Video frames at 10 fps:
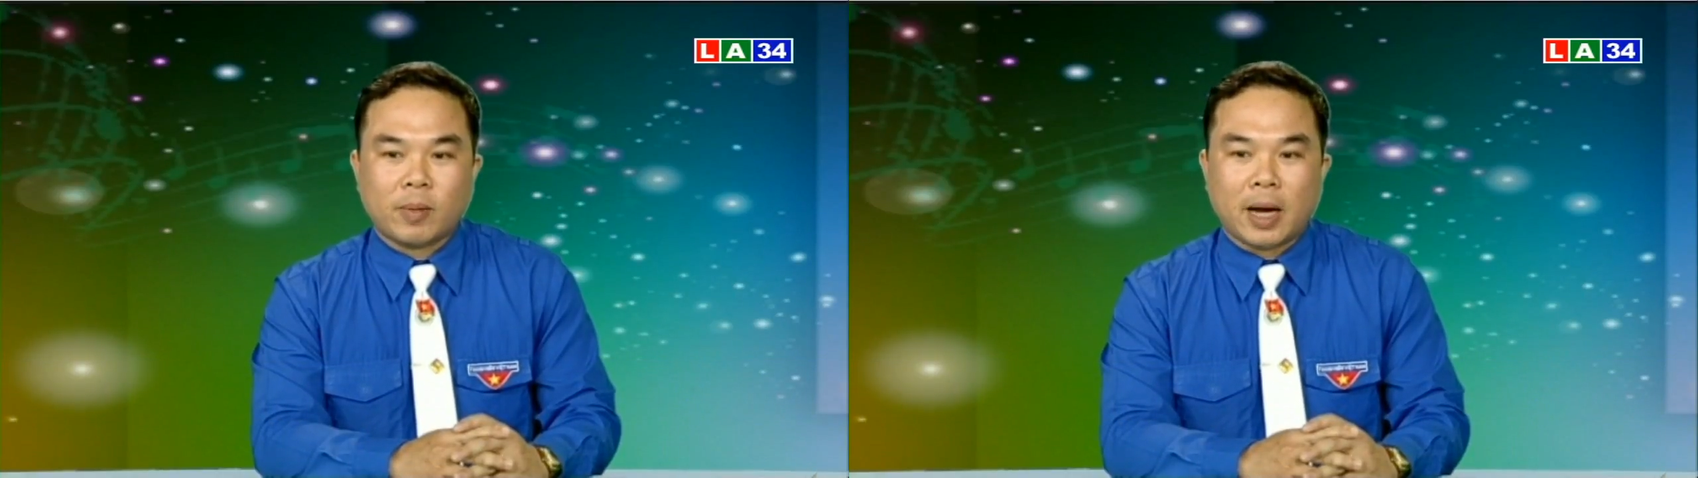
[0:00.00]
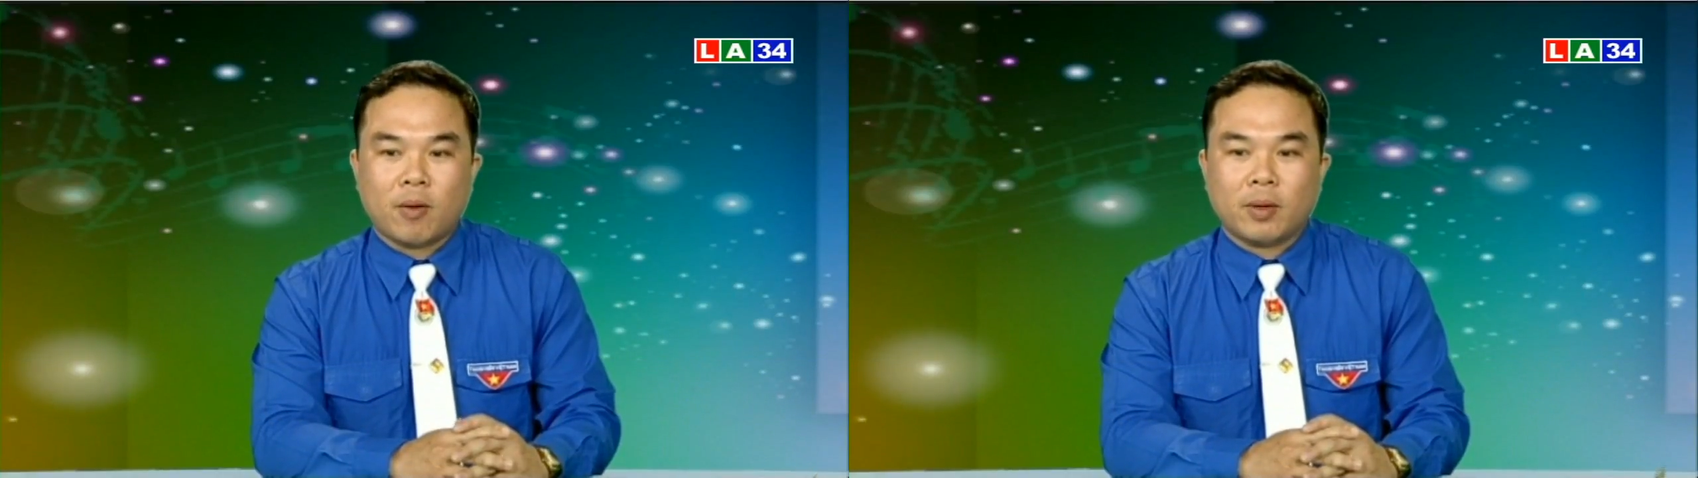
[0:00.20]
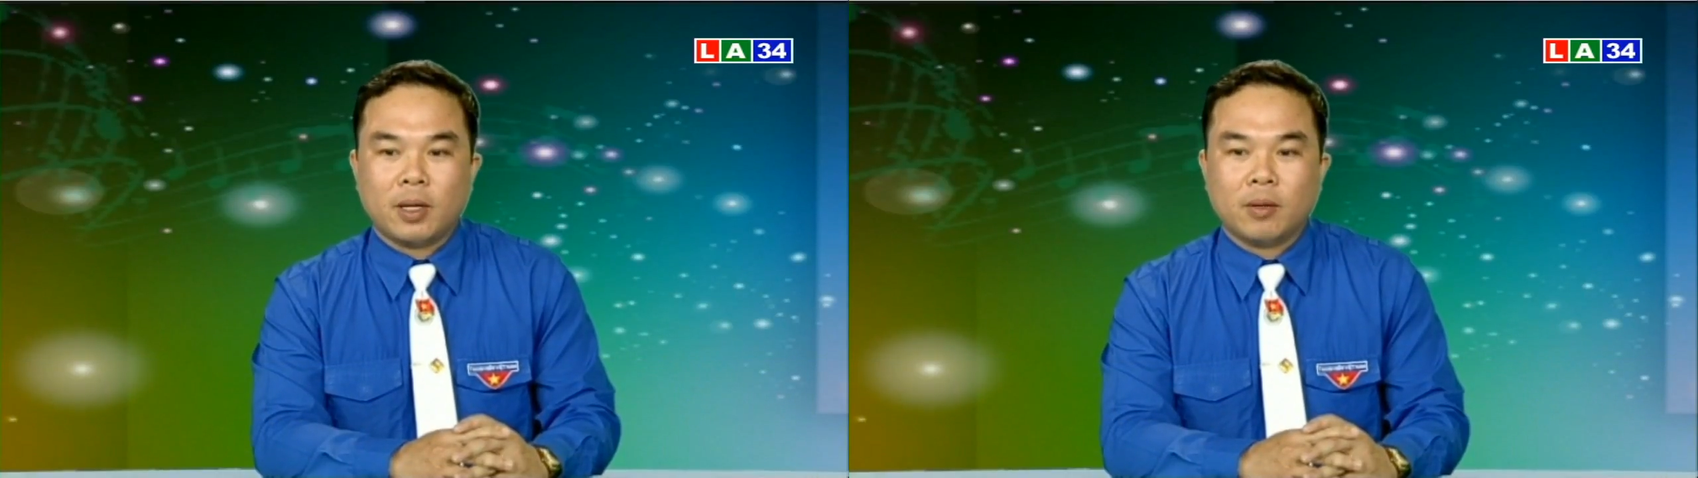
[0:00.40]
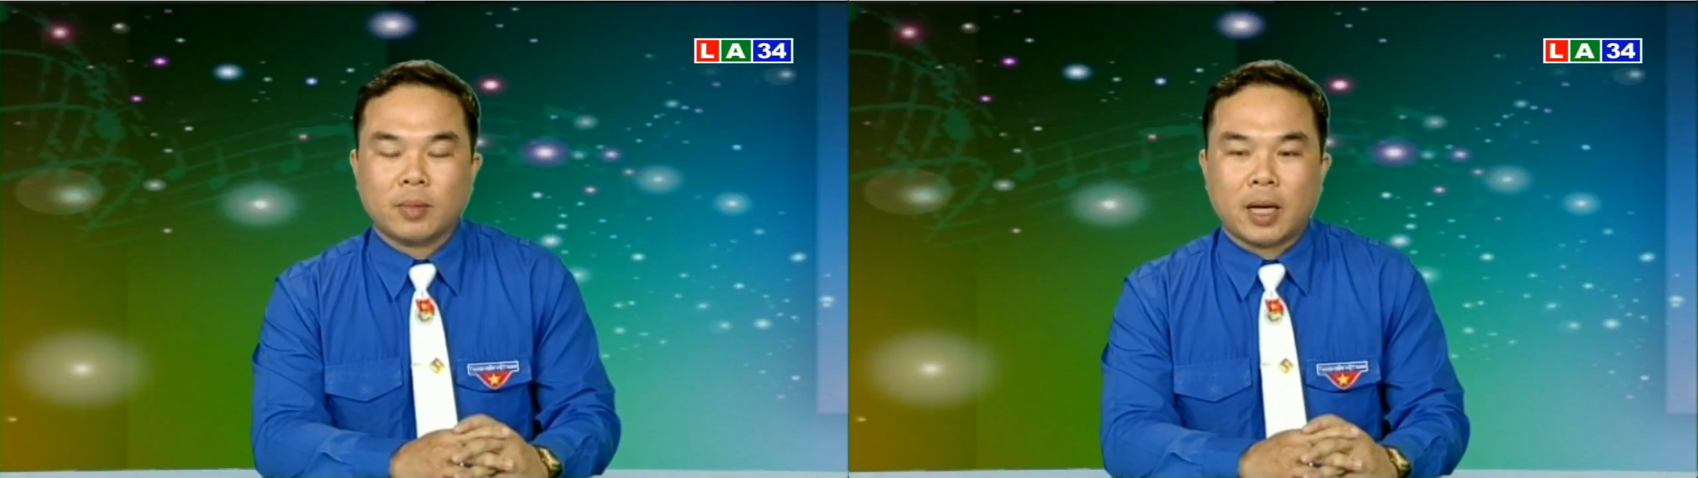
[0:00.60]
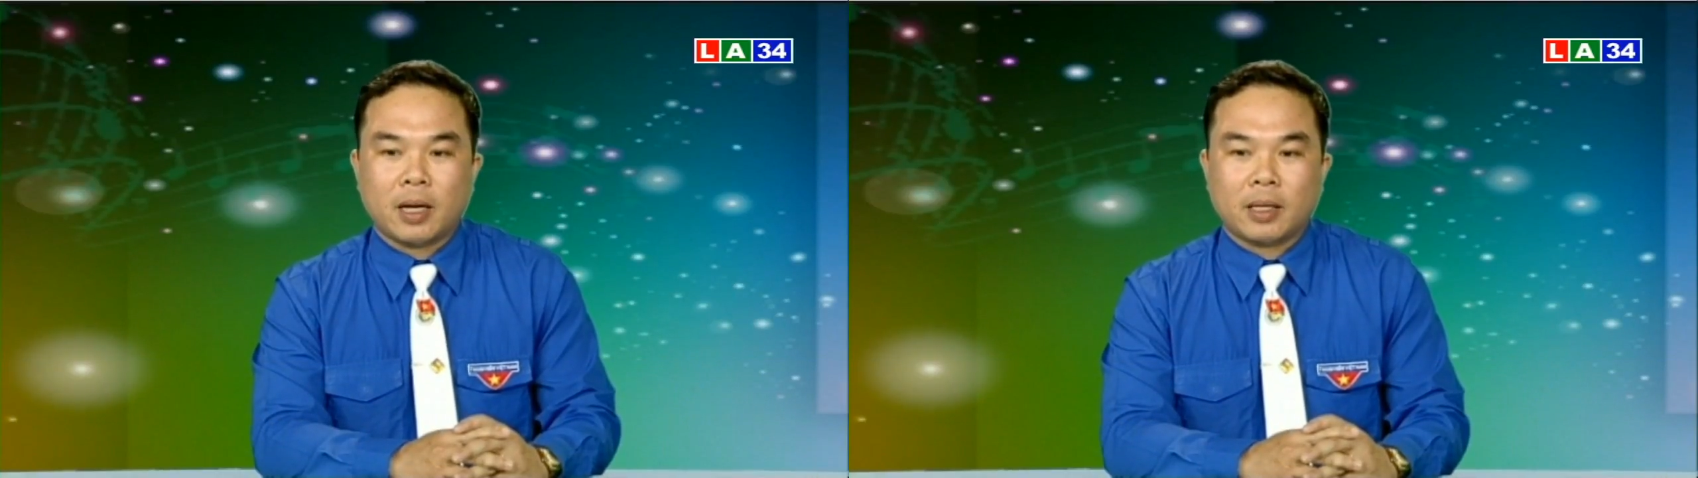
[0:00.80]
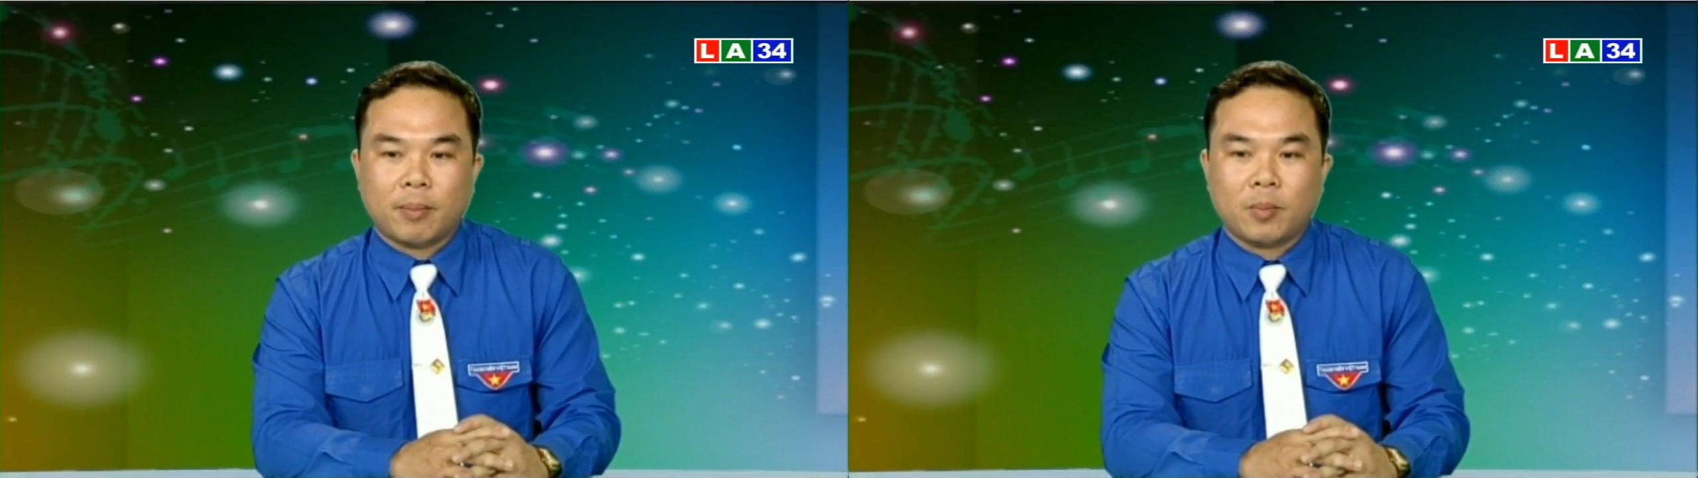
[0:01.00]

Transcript: trào để chúng ta là chăm